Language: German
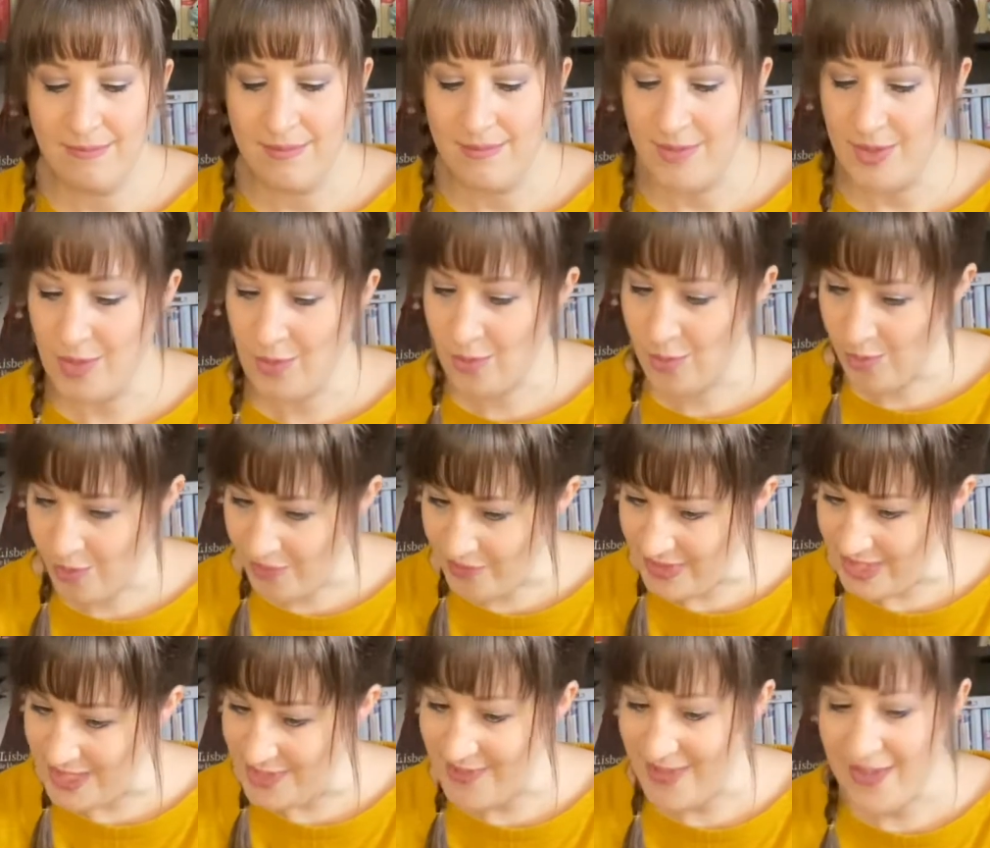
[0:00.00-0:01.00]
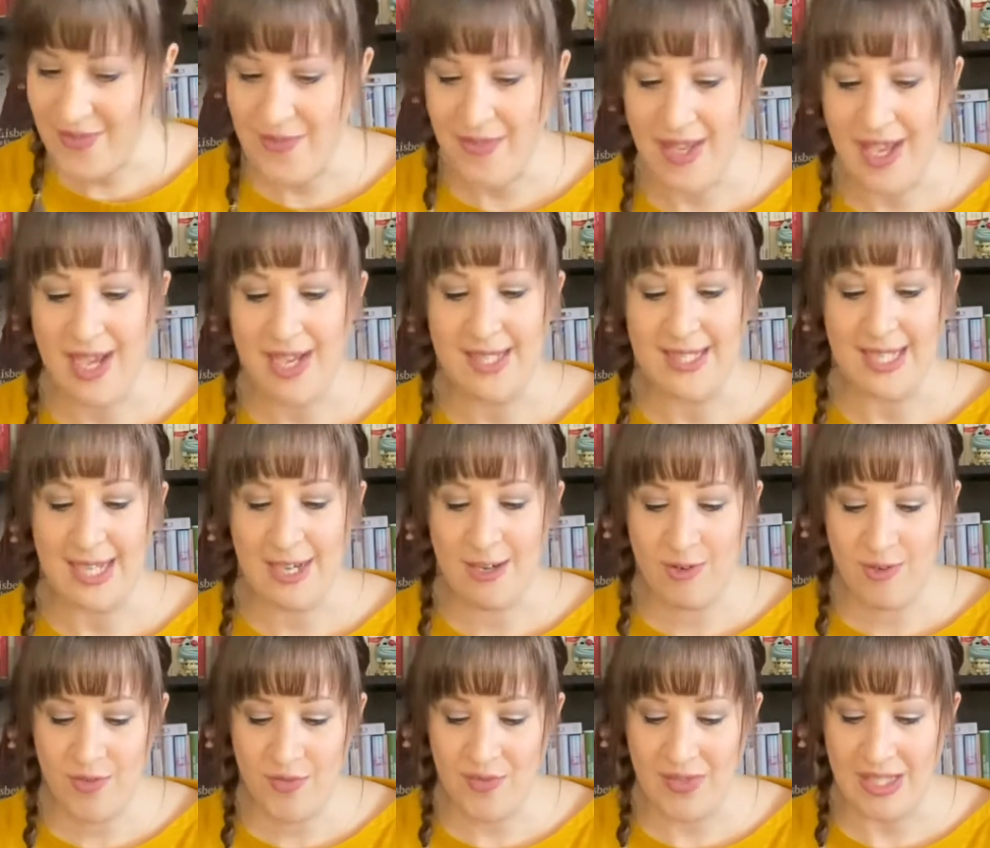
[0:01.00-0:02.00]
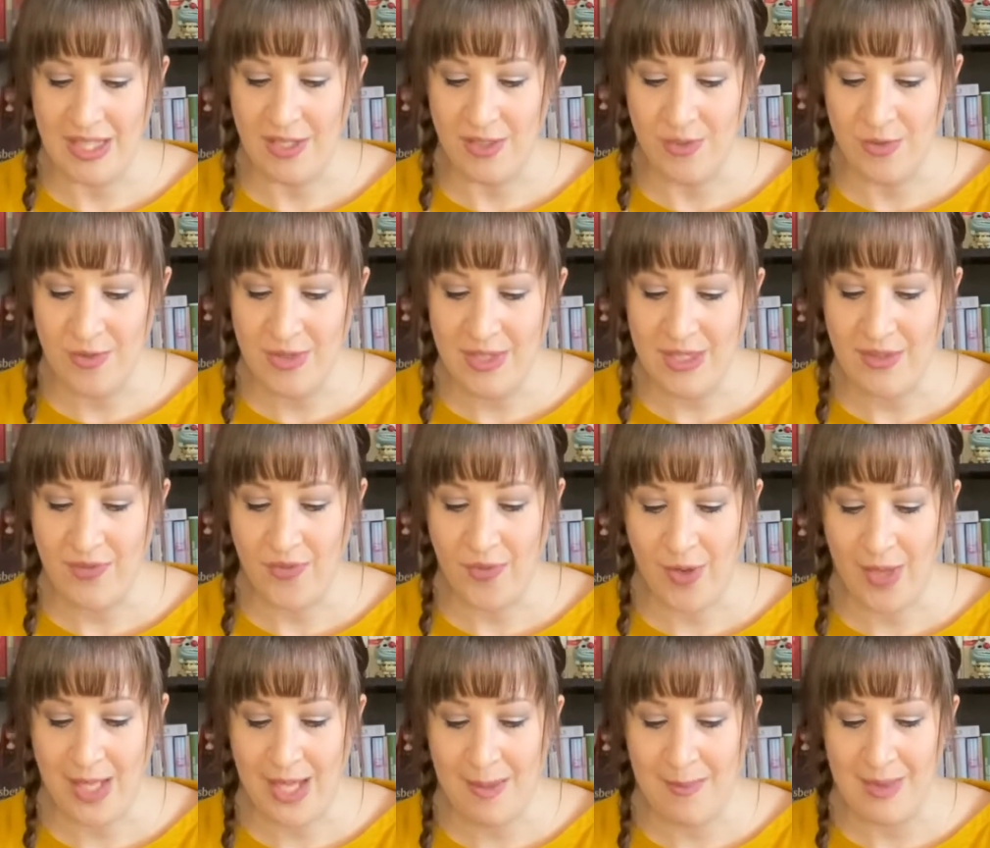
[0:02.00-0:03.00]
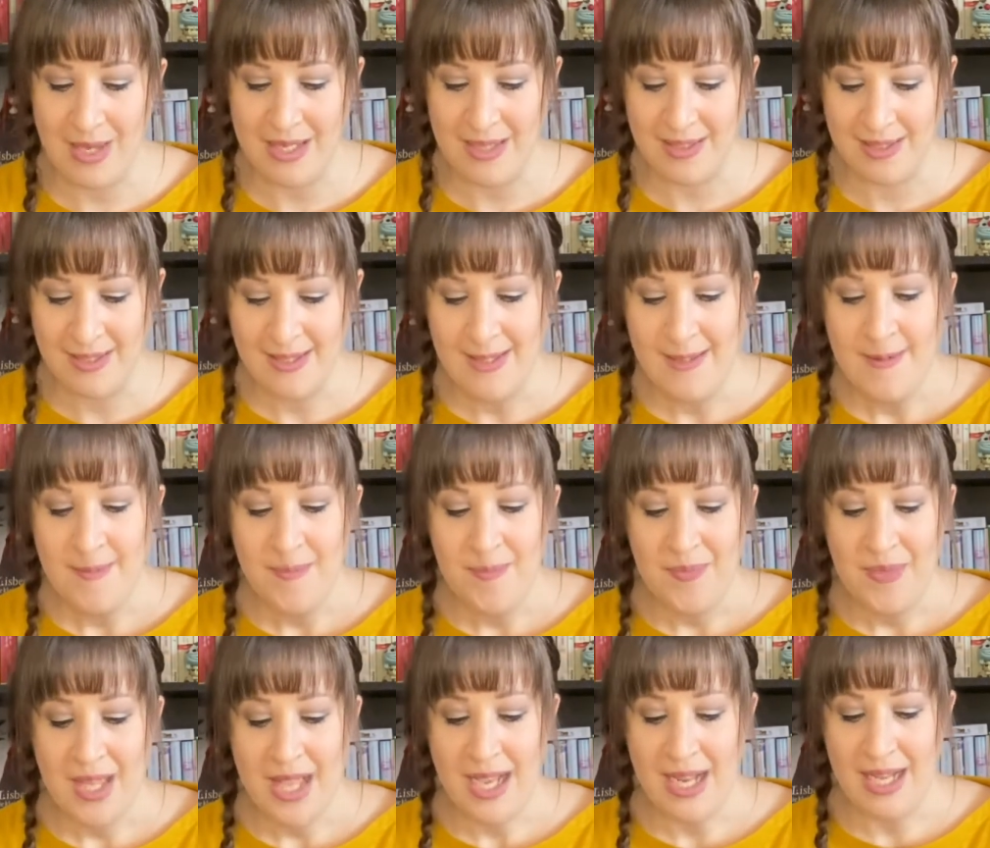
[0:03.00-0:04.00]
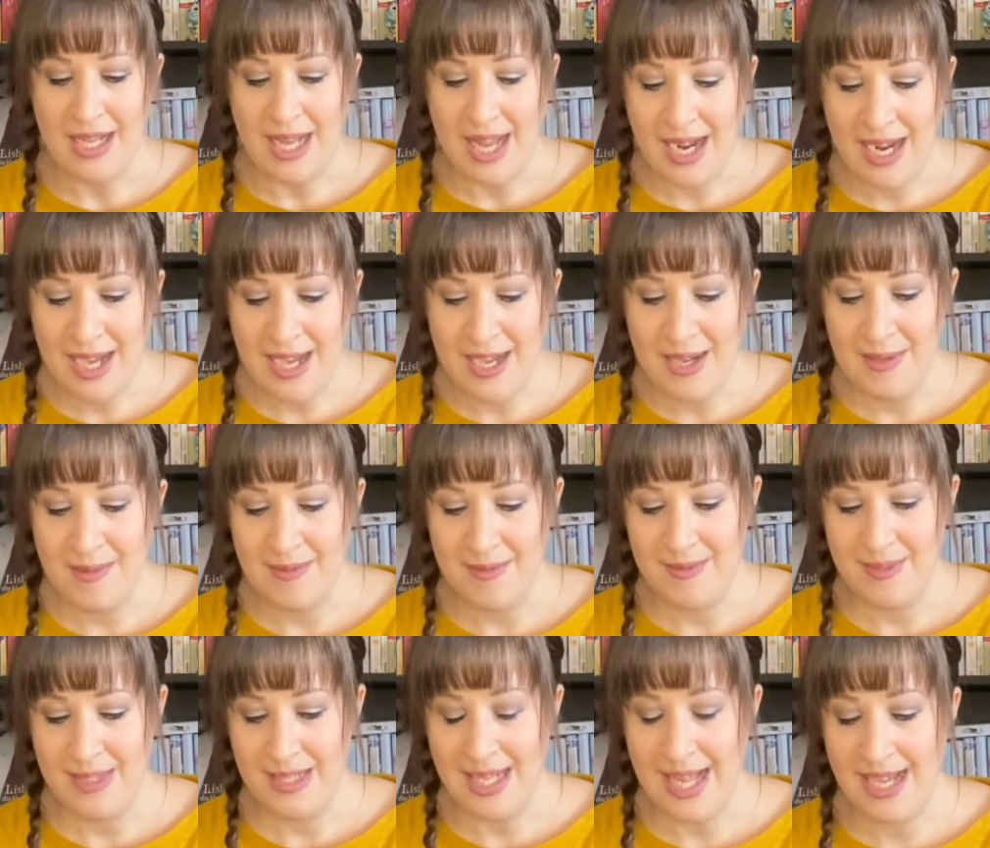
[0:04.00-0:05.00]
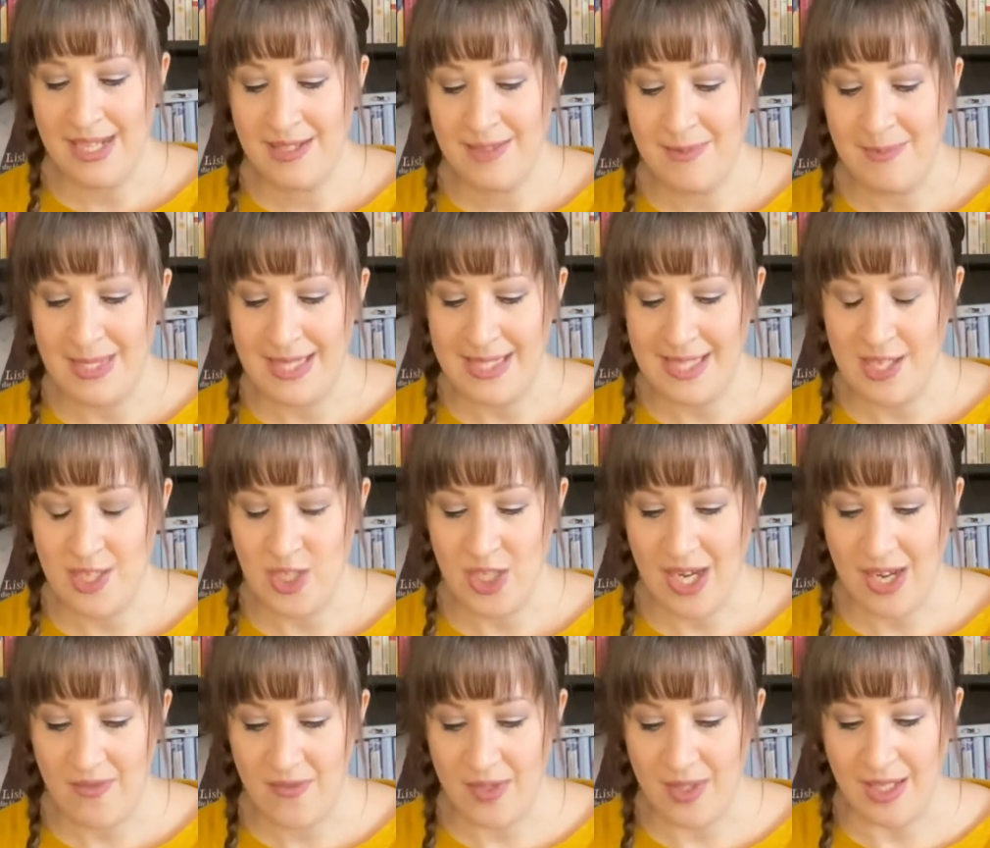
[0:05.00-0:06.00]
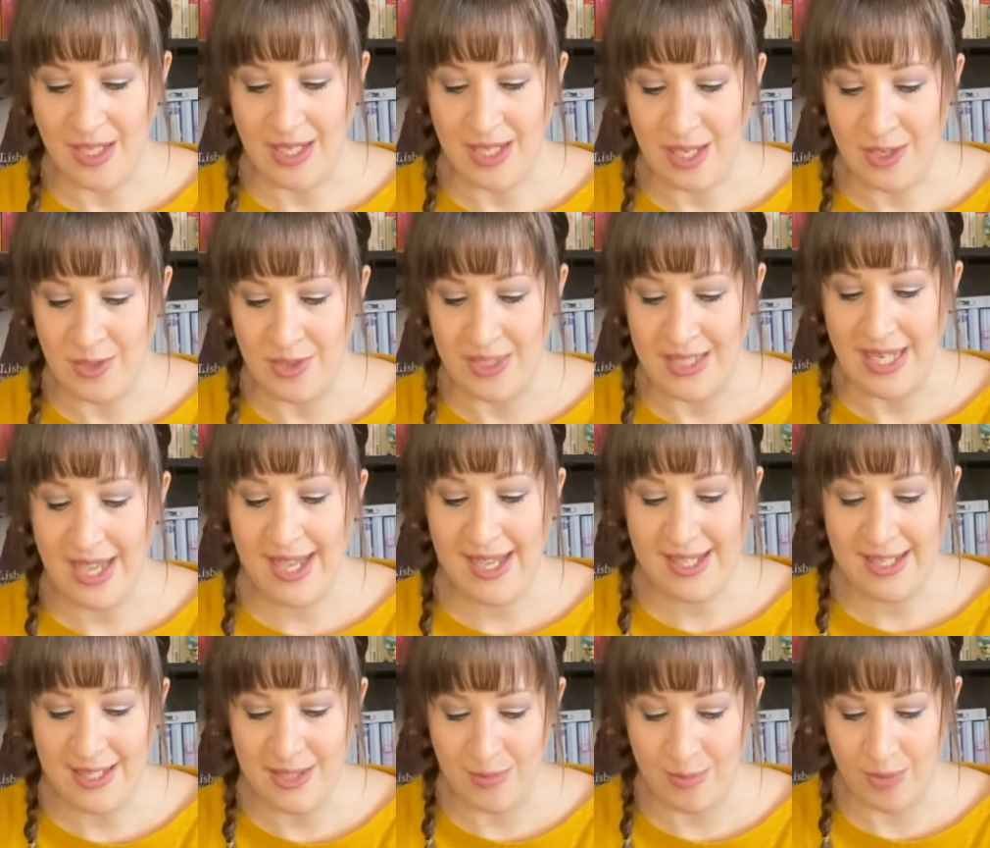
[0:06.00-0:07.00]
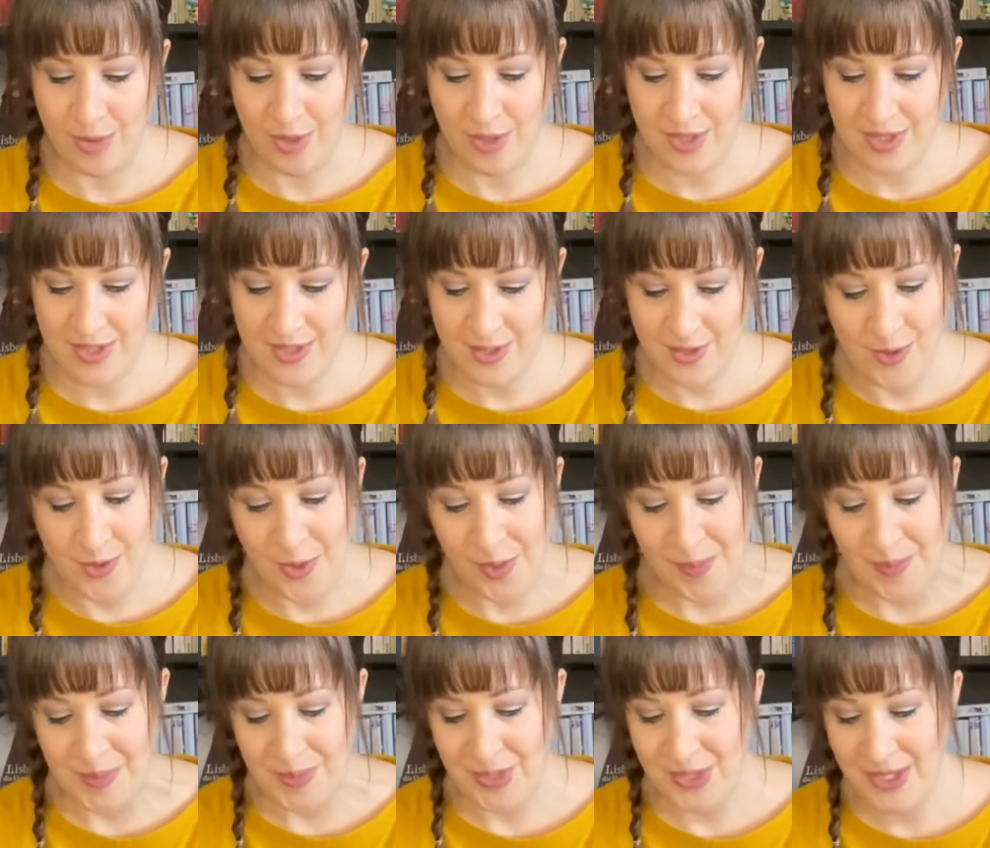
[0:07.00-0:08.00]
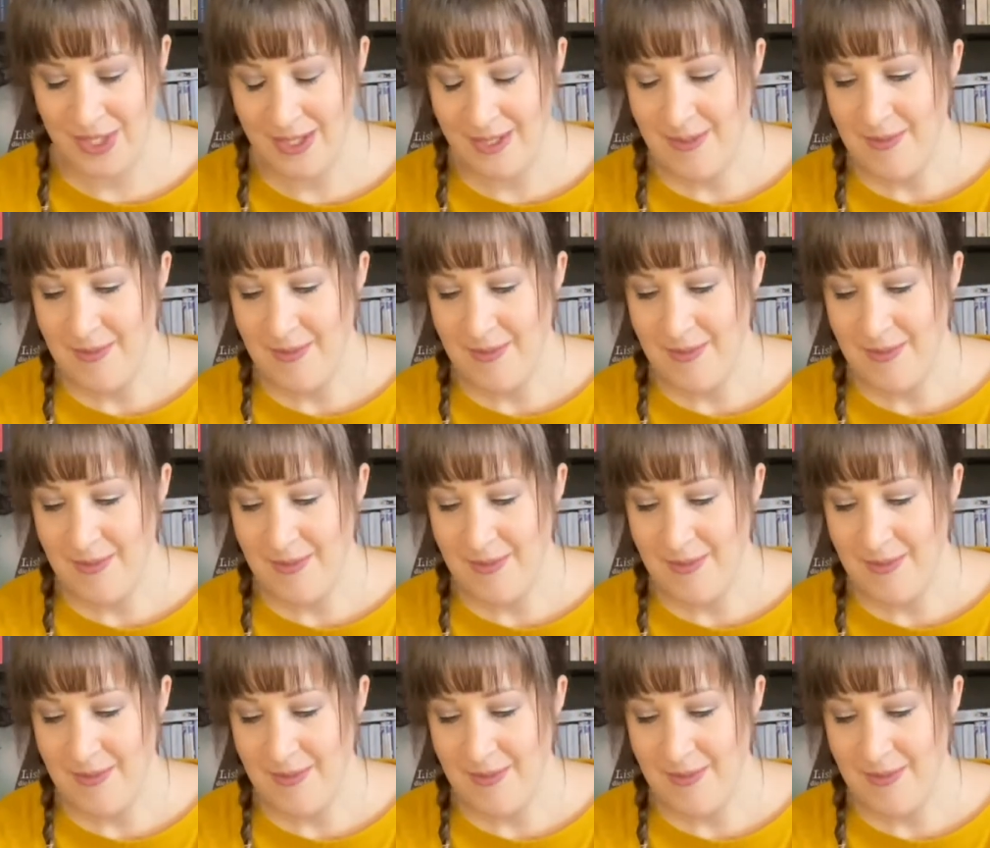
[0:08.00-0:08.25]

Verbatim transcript: so hoch wie zwei Pferde, Augen wie glühende Feuerbälle, langer, lange messerscharfe Klauen, der Ickebock kommt.